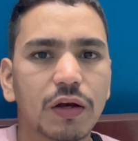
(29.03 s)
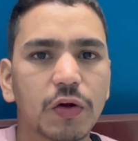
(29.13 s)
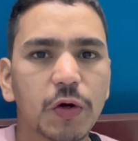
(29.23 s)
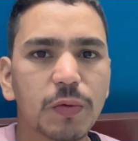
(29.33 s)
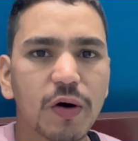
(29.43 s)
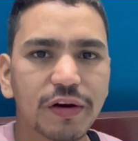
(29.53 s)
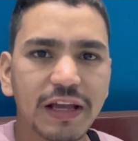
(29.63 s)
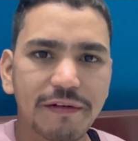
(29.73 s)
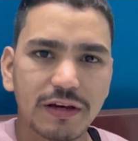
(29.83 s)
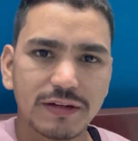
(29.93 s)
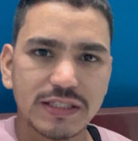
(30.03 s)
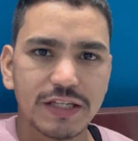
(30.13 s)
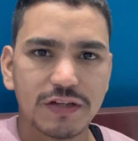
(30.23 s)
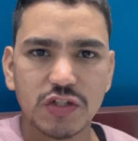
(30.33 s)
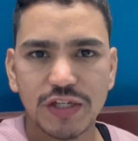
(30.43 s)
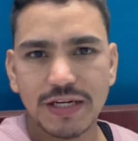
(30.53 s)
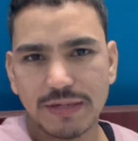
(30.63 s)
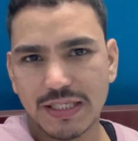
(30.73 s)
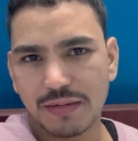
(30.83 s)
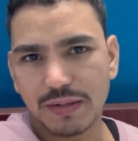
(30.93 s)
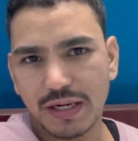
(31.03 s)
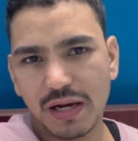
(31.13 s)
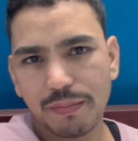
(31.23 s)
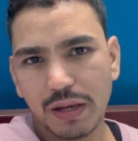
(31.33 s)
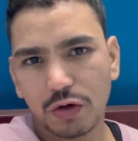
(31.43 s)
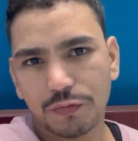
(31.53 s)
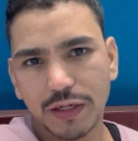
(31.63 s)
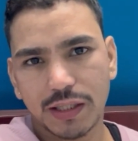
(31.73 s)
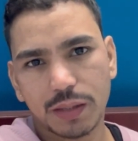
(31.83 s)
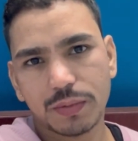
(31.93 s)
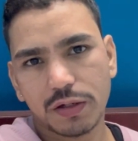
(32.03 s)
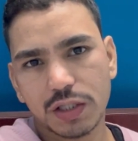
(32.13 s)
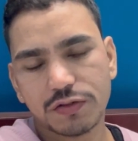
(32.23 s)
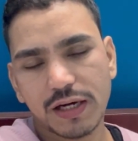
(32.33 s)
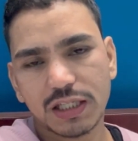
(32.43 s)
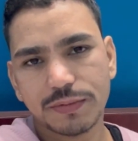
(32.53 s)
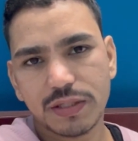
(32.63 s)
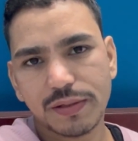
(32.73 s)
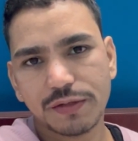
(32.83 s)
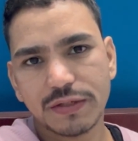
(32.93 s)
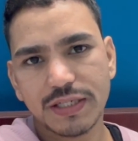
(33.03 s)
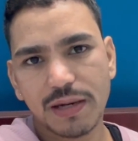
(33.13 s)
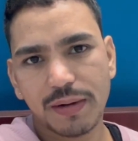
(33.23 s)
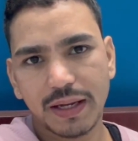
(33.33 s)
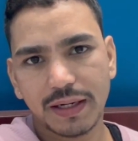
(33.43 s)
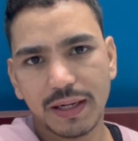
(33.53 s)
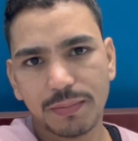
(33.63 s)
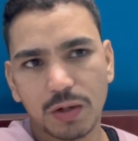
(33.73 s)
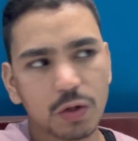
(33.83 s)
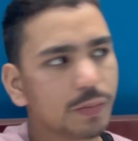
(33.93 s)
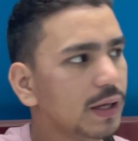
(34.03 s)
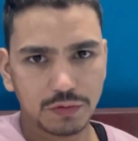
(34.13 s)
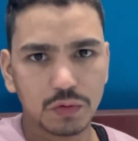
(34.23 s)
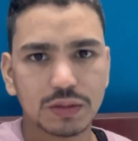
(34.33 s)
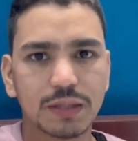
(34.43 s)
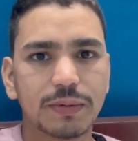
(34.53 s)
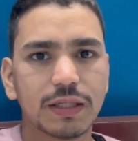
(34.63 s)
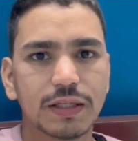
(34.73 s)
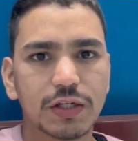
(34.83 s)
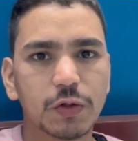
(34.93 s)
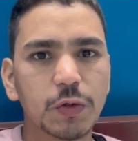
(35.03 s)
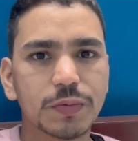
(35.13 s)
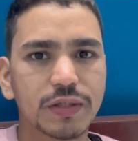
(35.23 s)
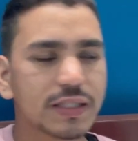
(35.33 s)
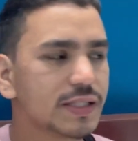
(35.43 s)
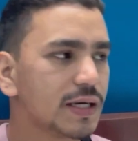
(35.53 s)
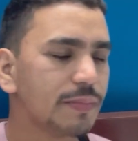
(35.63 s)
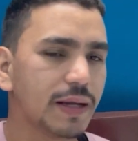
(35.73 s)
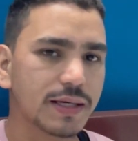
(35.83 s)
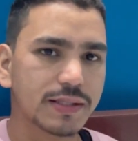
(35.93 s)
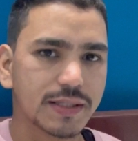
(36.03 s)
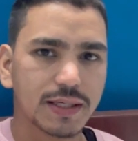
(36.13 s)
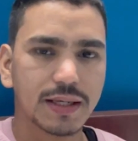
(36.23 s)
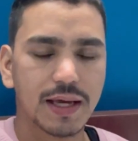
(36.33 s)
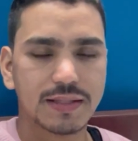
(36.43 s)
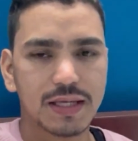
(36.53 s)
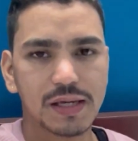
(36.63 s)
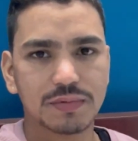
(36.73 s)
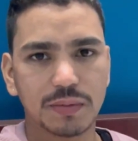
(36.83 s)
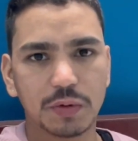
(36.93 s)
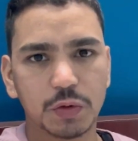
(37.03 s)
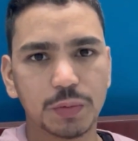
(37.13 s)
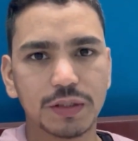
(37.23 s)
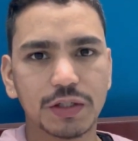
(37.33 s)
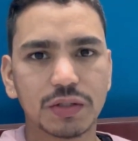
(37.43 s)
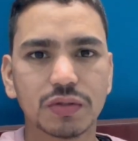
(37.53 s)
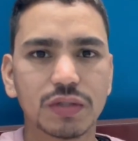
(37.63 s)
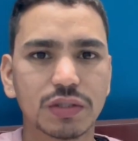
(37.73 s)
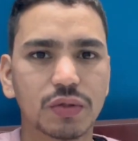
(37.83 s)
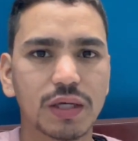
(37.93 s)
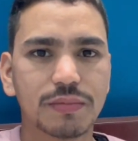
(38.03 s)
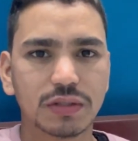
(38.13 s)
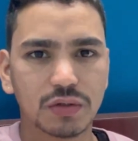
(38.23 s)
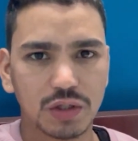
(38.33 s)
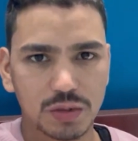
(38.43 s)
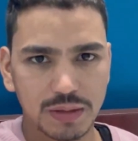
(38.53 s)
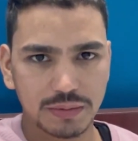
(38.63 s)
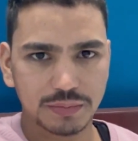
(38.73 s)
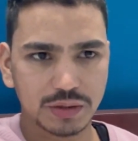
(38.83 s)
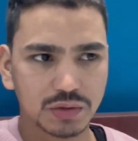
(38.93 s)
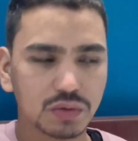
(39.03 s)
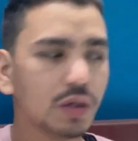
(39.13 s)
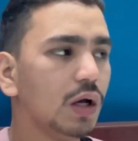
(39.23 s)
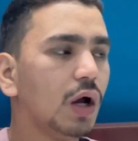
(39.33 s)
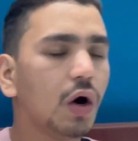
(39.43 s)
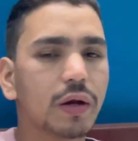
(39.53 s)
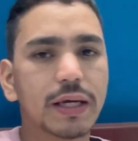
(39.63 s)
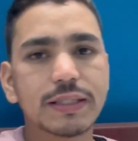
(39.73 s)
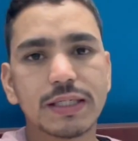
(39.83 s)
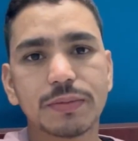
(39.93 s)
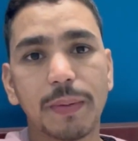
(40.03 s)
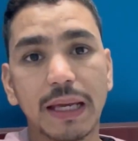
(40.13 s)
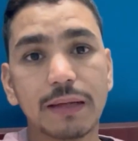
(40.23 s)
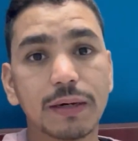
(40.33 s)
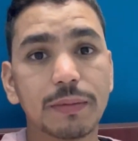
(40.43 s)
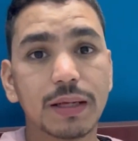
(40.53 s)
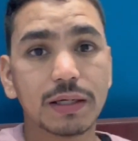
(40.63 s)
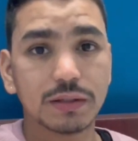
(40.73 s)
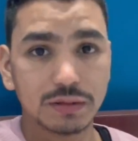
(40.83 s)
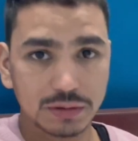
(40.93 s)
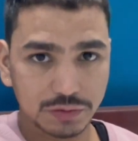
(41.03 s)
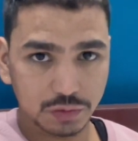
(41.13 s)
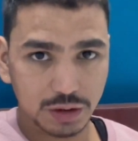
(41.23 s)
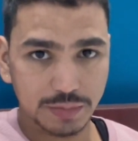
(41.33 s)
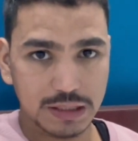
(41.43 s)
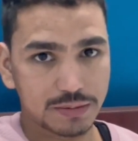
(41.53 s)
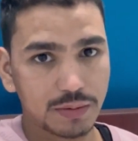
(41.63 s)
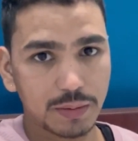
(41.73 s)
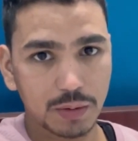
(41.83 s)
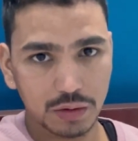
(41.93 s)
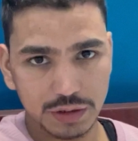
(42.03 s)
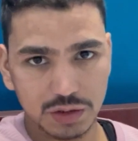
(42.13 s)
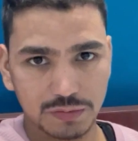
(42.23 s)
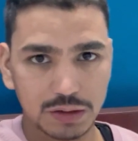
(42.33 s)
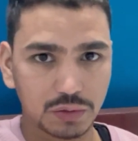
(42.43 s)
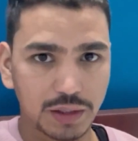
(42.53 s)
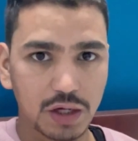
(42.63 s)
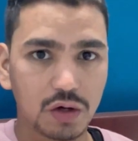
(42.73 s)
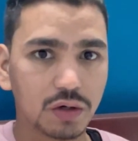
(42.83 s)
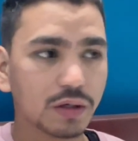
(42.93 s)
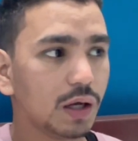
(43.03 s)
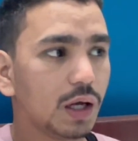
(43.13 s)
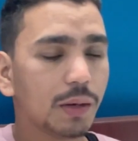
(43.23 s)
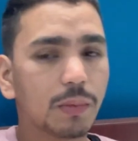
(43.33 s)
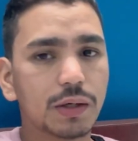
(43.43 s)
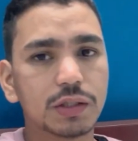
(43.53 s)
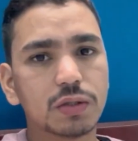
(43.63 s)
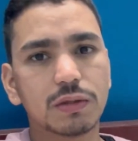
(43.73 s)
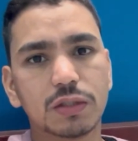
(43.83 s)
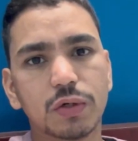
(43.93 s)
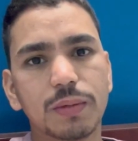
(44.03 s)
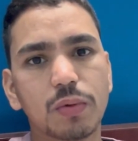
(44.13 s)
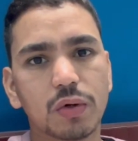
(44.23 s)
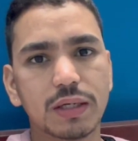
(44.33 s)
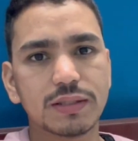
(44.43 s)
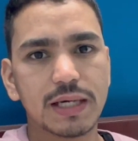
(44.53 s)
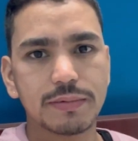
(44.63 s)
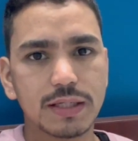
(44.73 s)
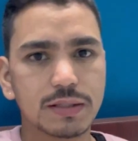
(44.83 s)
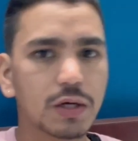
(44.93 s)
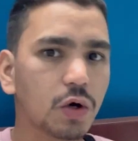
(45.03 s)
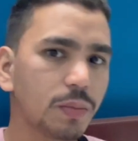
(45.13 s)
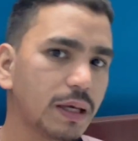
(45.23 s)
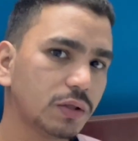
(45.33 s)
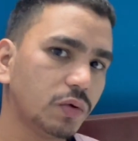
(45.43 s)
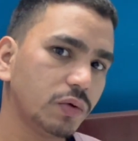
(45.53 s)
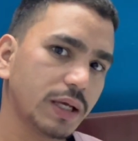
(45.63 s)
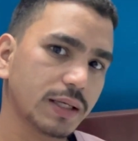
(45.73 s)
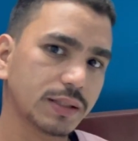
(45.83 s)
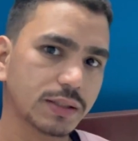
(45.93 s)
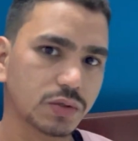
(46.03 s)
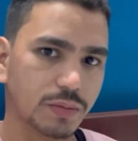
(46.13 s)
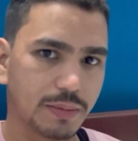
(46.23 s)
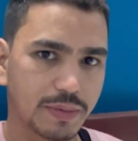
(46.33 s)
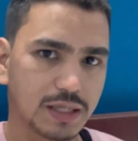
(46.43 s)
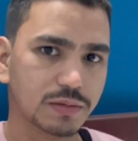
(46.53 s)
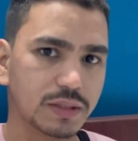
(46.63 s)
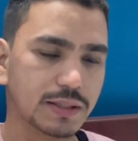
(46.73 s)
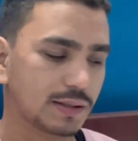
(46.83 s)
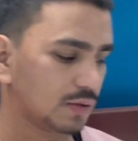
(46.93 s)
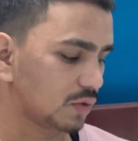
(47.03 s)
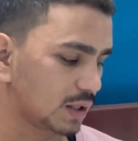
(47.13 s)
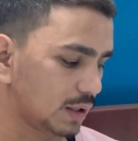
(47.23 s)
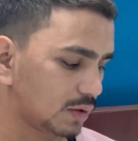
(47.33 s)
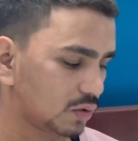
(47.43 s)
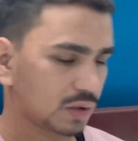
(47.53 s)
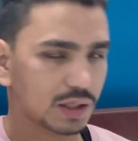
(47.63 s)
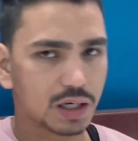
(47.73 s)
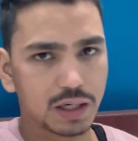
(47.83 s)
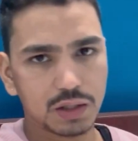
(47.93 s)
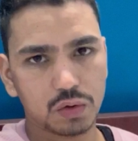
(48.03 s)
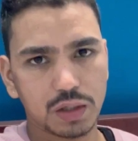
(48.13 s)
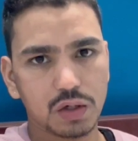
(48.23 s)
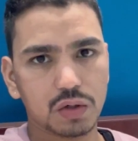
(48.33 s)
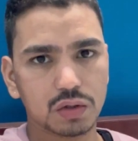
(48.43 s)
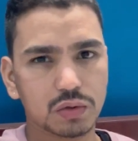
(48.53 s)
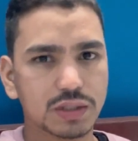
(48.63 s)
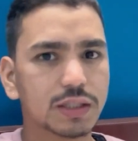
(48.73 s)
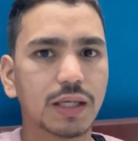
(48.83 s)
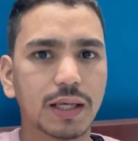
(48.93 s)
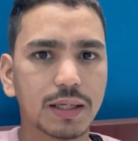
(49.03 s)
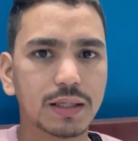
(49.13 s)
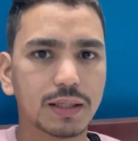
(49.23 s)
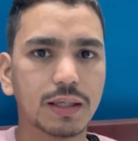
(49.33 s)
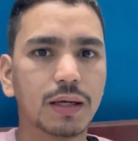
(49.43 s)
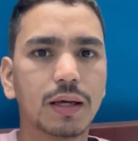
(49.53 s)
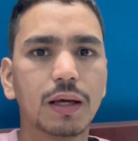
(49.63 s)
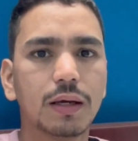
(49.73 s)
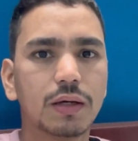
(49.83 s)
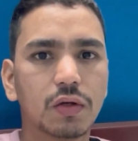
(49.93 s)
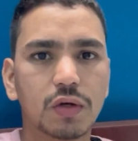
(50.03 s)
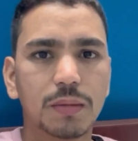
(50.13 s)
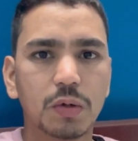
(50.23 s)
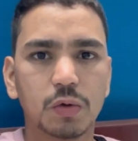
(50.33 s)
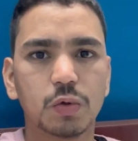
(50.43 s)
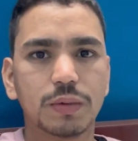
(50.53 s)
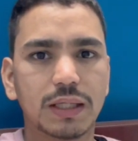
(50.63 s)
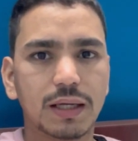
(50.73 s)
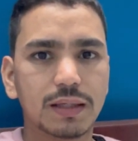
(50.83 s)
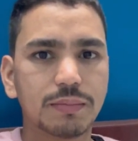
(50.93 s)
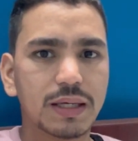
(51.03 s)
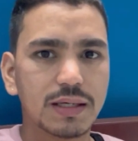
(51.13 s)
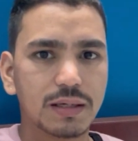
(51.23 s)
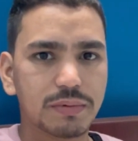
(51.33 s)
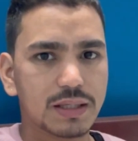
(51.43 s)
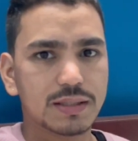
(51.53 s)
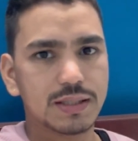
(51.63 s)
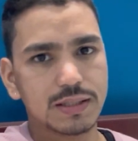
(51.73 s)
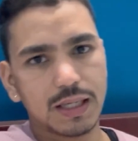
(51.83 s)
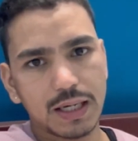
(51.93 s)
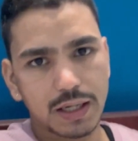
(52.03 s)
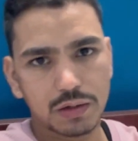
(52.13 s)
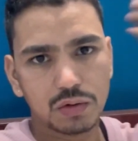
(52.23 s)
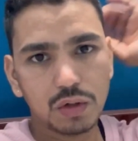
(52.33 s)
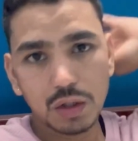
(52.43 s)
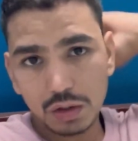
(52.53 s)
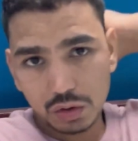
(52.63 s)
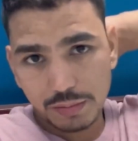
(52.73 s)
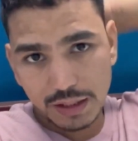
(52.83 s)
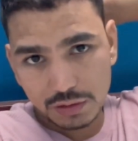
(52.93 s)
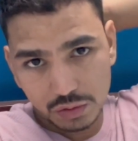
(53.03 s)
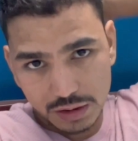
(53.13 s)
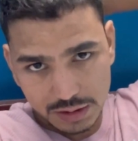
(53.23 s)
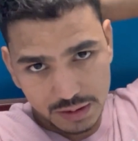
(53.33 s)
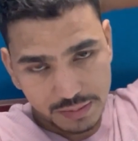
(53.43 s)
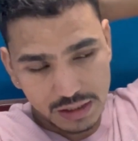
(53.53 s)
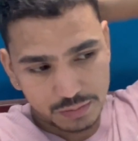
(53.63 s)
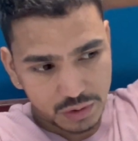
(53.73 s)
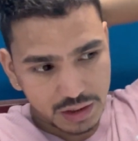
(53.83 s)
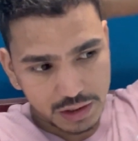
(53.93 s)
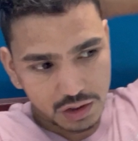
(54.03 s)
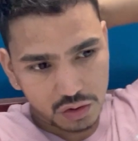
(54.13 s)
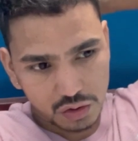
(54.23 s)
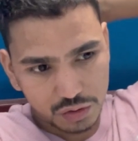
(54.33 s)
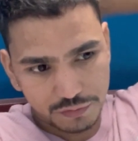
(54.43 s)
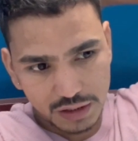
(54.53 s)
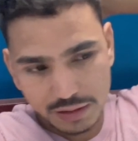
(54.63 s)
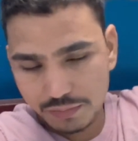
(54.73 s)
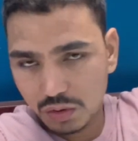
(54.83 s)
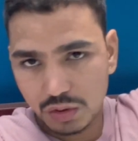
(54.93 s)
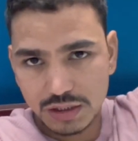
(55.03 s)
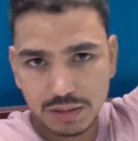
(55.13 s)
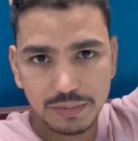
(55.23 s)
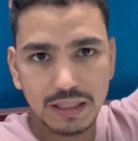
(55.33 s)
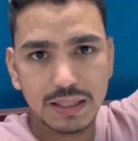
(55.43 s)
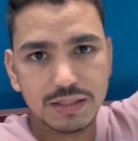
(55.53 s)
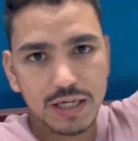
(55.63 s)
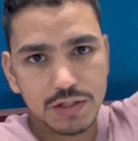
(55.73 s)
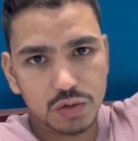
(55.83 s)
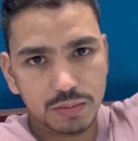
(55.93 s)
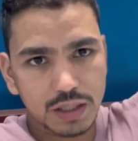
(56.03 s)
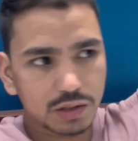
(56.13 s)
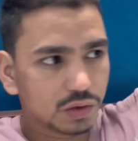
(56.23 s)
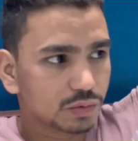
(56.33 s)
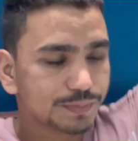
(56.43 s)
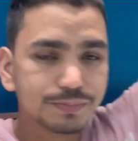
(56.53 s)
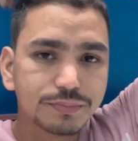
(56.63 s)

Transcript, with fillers: गुड मॉर्निंग एवरीवन से बसोनी नमस्कार प्रणाम मैं हूँ विक्रम राव स्वागत आप सभी का फिर से हमारे एक नए ब्लॉग में उत्तर प्रदेश के खूबसूरत शहर मेरठ से कैसे हैं आप सब लोग उम्मीद करता हूँ स्वस्थ होंगे मस्त होंगे और मैं भी मस्त हूँ और गाइज आज पहली बार मेरा उत्तर प्रदेश में ब्लॉग की शुरुआत हो रही है और ब्लॉग की शुरुआत हो रही मॉर्निंग छः बजे से और मैं तो उठ गया था सुबह पाँच बजे क्योंकि थोड़ा नहाया धोया और थोड़ी सी तैयारी करी क्योंकि आप लोगों को पता है कि मैं यहाँ पे किस चीज़ के लिए आया हूँ तो मैंने थोड़ा सी पढ़ाई पढ़ाई करी और फिर अब थोड़ा सा अपने लिए चाय चुई बनाता हूँ